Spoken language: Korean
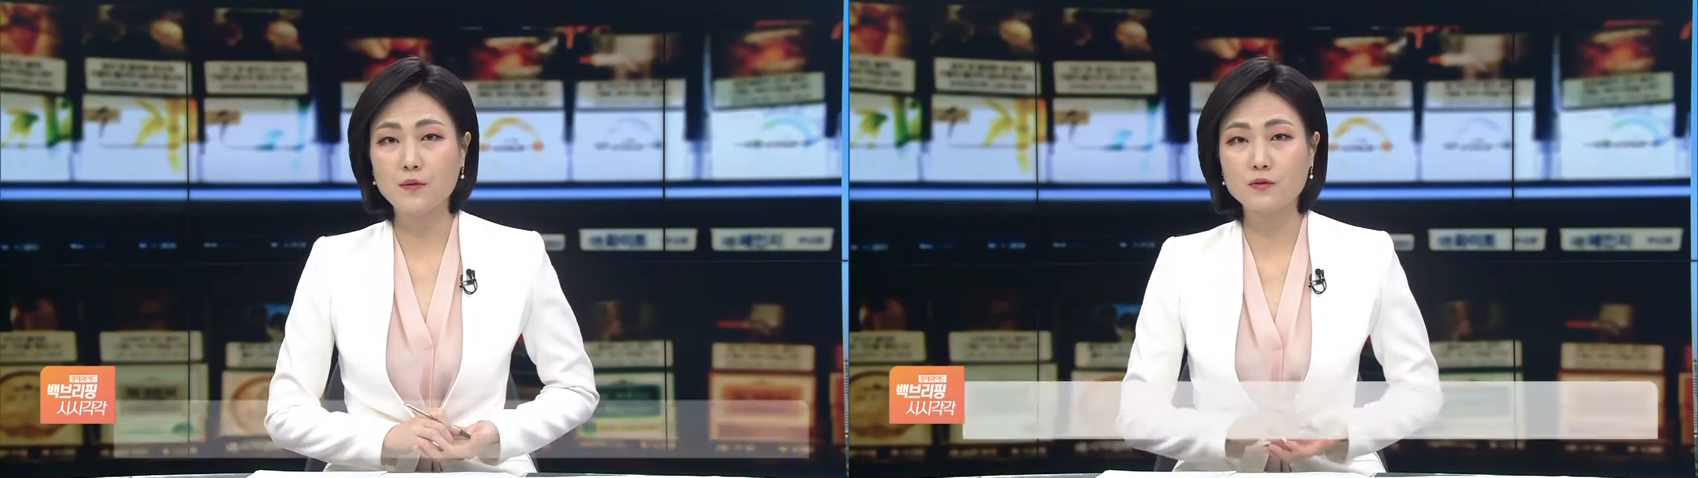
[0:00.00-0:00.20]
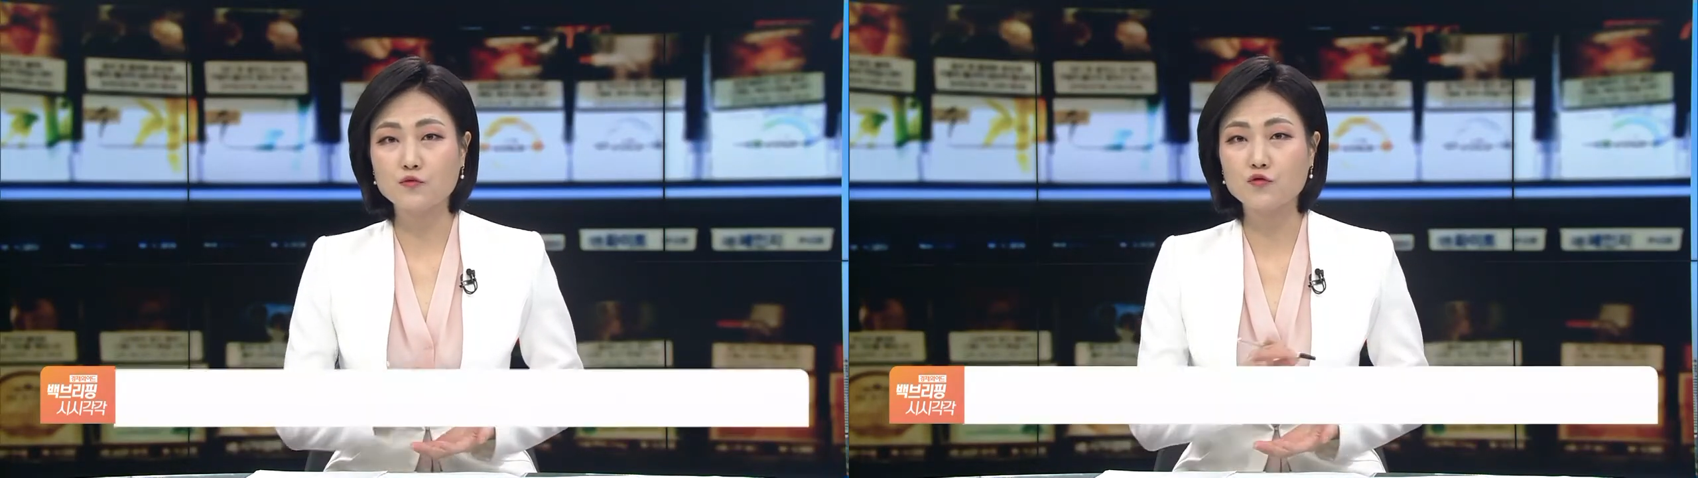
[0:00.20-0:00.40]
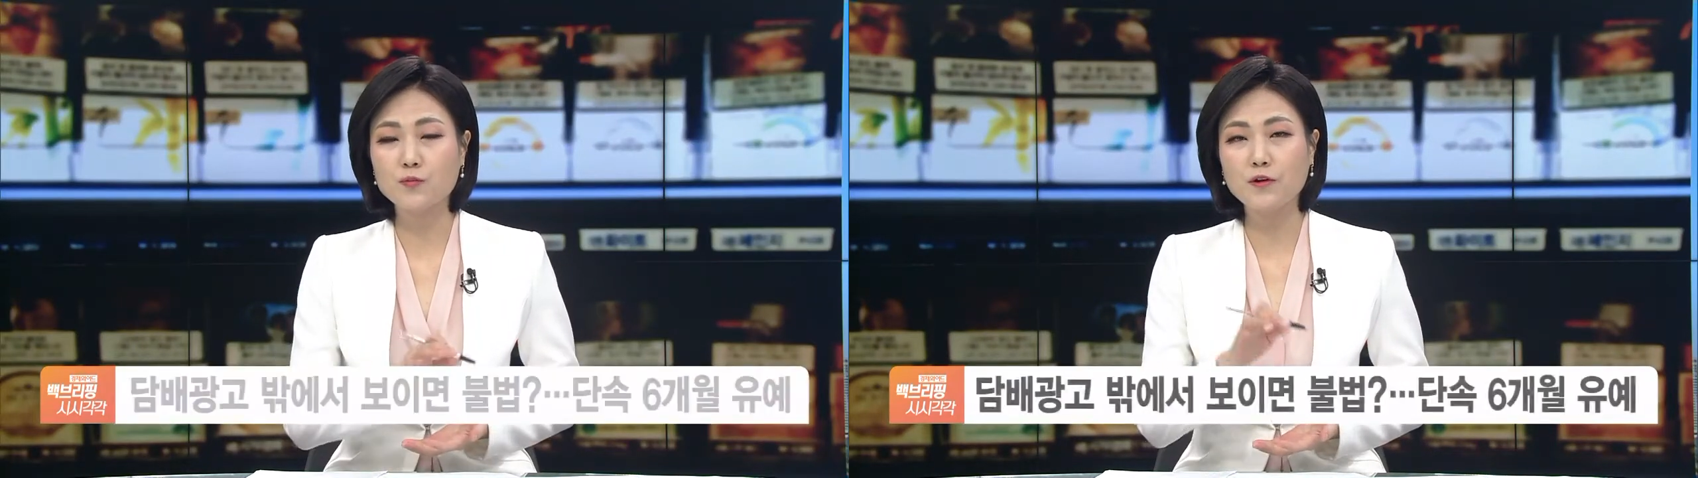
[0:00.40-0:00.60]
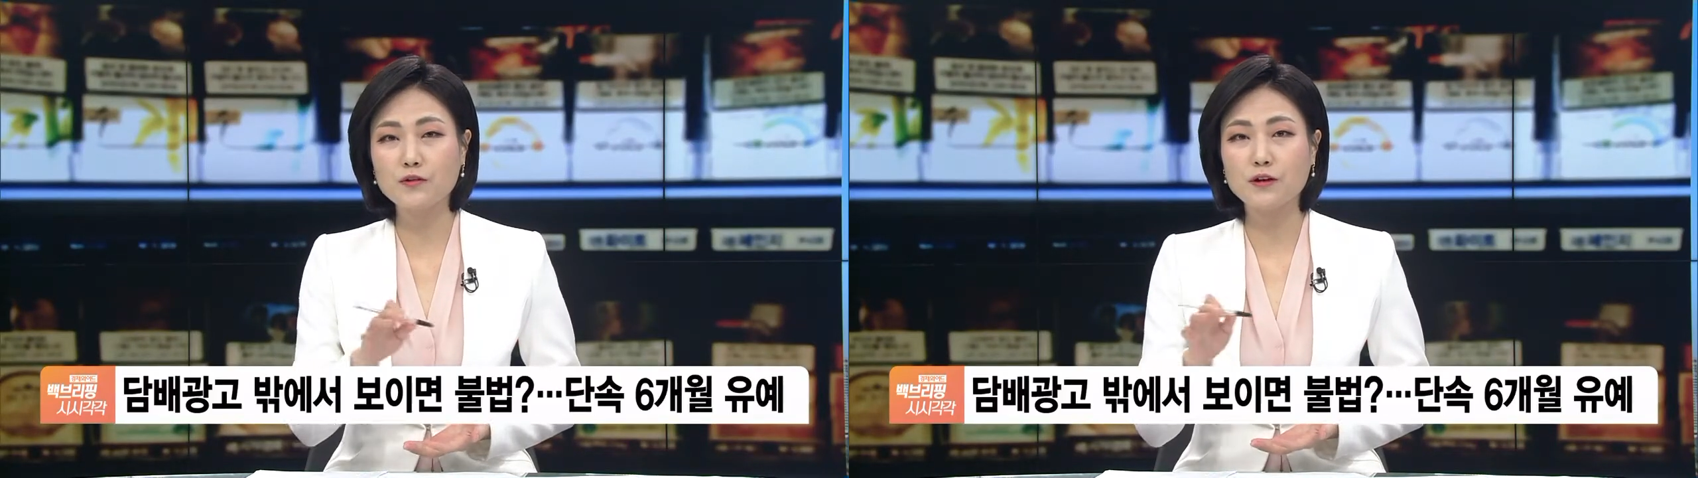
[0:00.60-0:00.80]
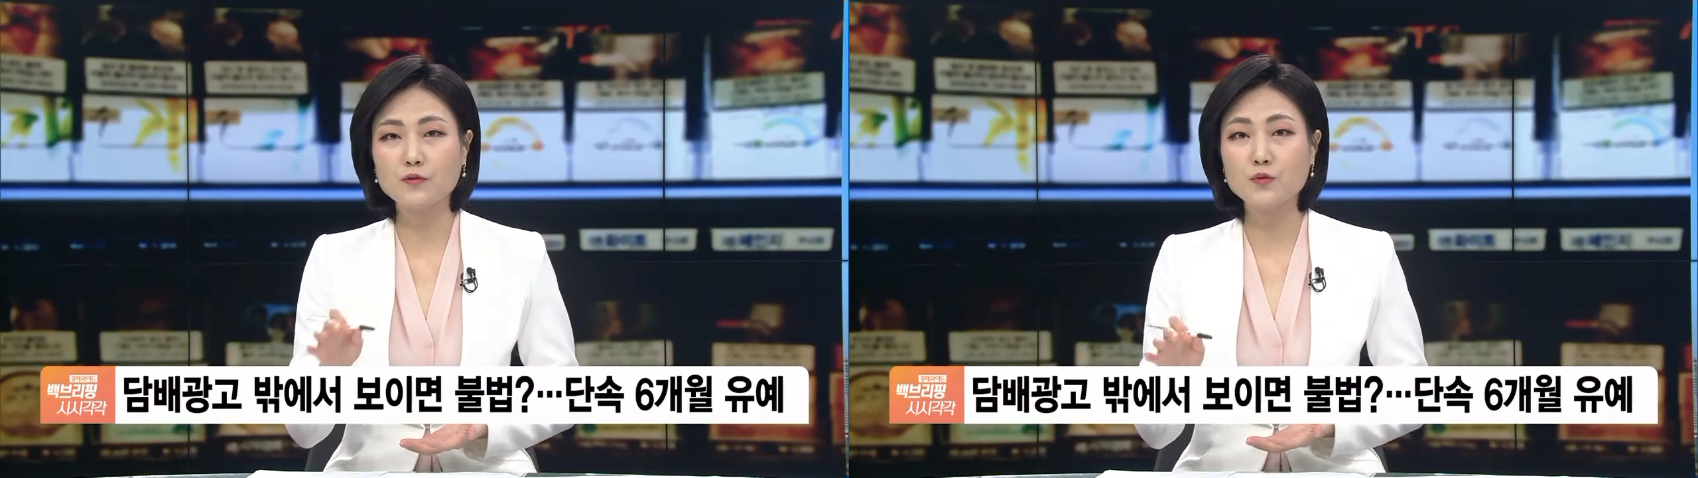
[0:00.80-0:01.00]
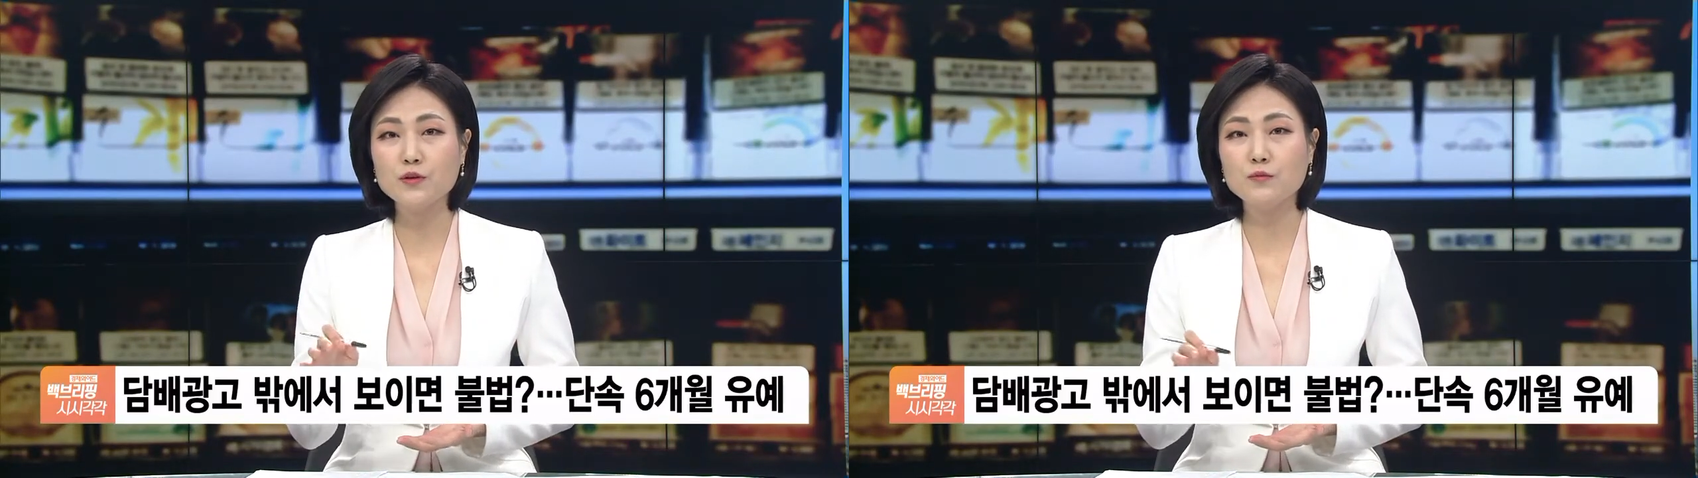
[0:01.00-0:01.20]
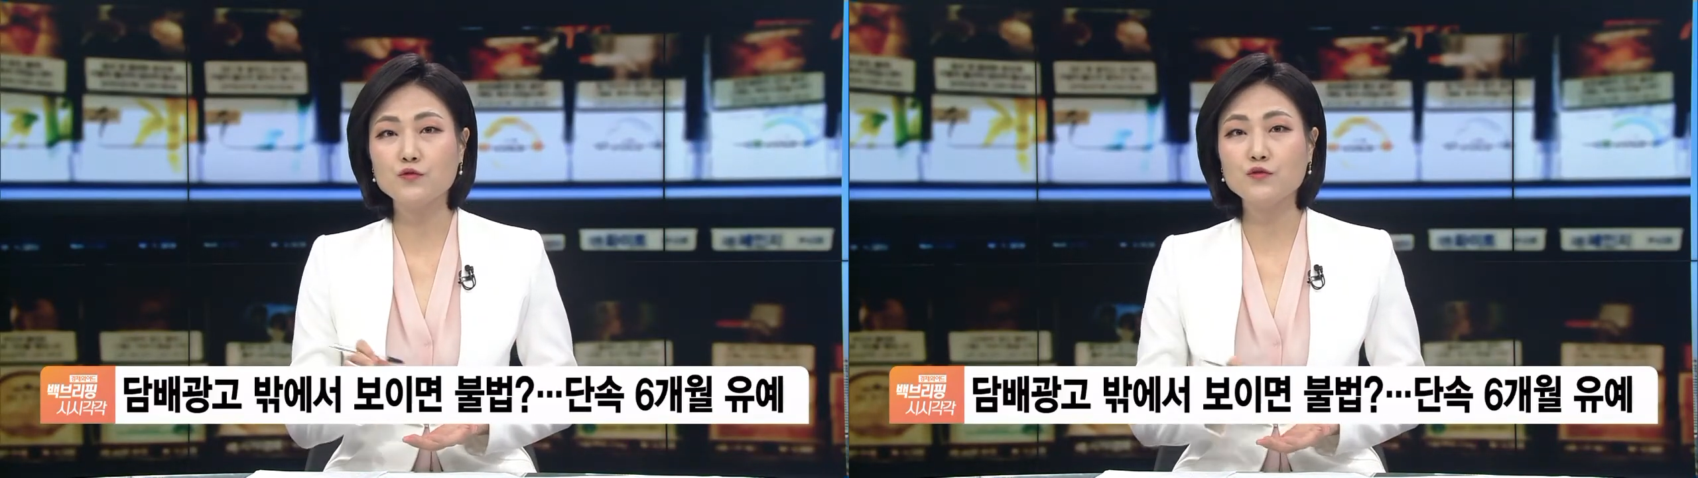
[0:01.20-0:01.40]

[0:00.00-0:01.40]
있고 그 주변에 손님